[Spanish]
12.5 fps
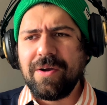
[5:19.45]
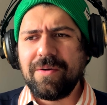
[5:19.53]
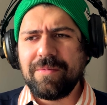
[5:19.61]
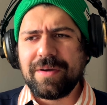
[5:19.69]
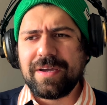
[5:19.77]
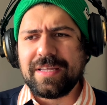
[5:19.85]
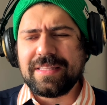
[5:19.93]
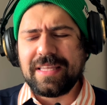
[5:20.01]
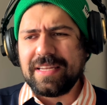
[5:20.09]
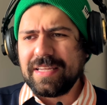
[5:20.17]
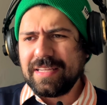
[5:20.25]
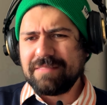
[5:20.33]
como que
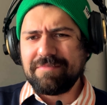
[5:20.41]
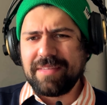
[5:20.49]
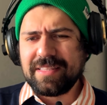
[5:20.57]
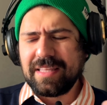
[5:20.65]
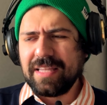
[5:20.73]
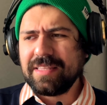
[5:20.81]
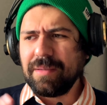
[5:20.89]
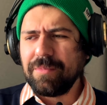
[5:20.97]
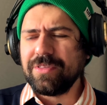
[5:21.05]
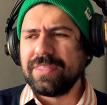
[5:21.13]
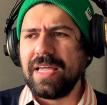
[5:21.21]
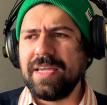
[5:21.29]
tiene este
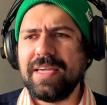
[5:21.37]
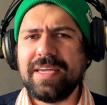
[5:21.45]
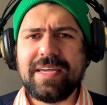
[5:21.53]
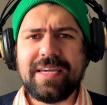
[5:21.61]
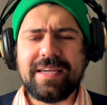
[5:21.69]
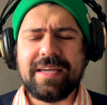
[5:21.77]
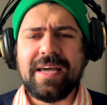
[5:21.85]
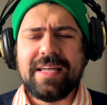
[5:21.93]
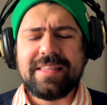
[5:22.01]
montaje en que